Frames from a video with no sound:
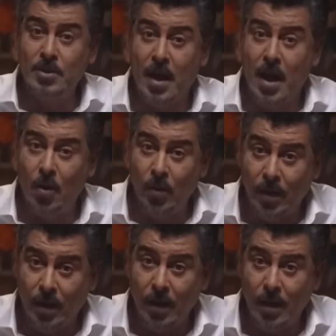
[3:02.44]

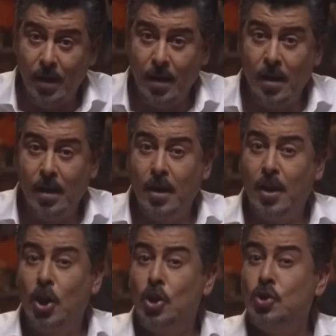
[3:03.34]
متهاون
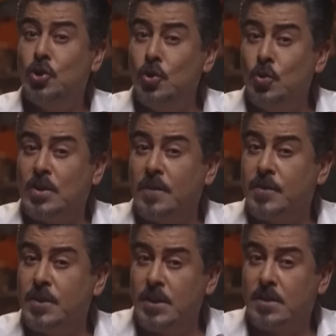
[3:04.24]
شنو
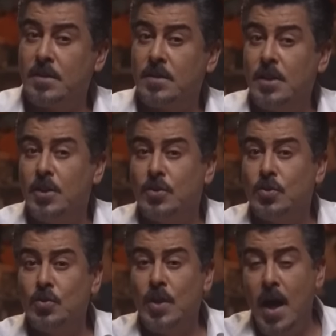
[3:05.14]
تفسير تصريح
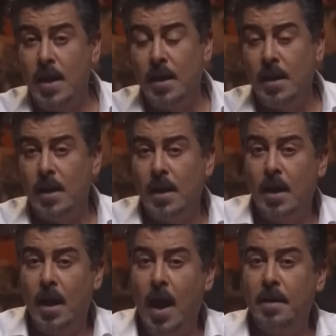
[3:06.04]
السوداني
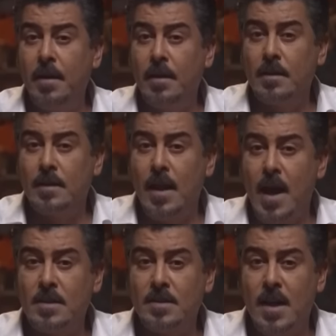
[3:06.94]
عن
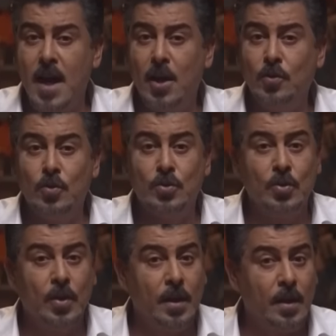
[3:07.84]
إطلاق سراح نور
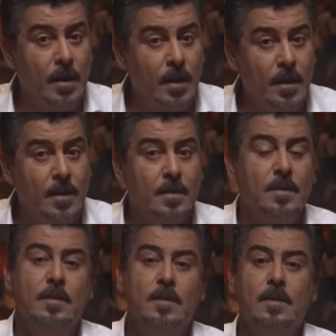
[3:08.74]
زهير
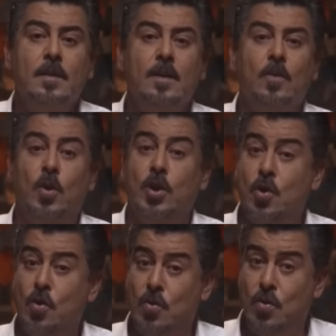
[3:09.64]
وإحنا
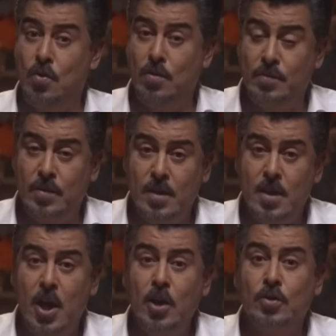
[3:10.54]
نعرف
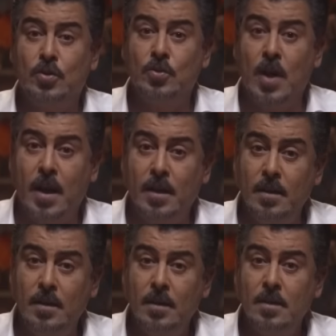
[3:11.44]
أن
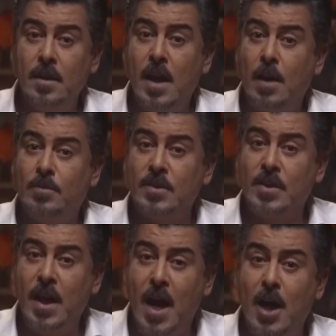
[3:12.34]
السوداني طلع
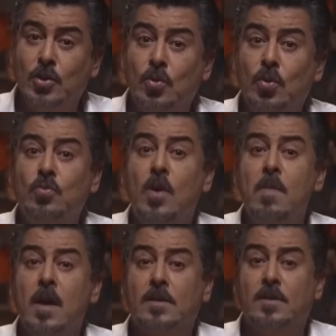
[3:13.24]
بتصريحاته وهو
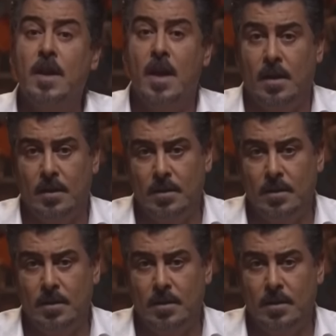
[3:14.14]
مقتنع